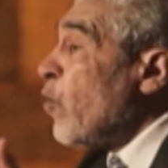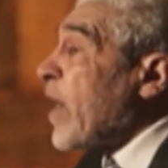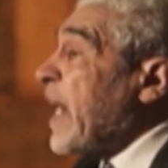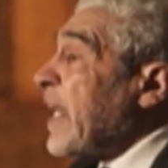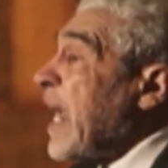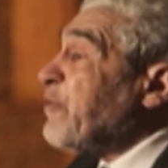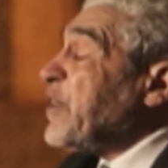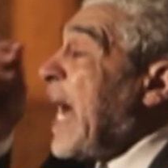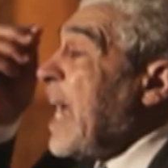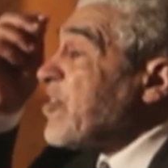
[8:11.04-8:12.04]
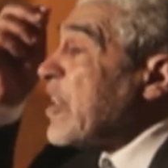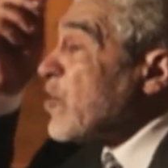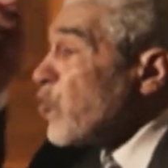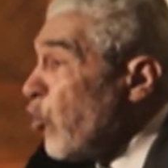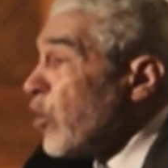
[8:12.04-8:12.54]
وجعلها في
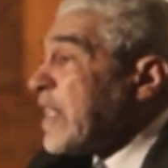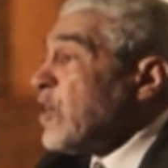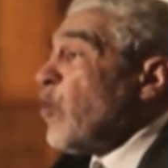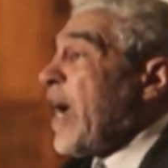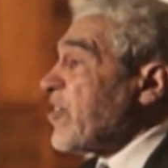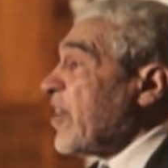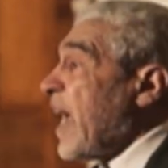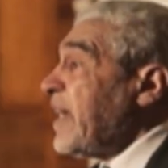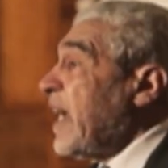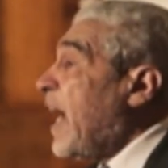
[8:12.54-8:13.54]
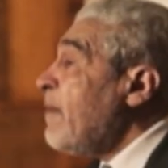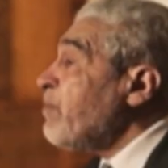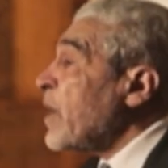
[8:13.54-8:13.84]
احسن صوره واحسن هيئه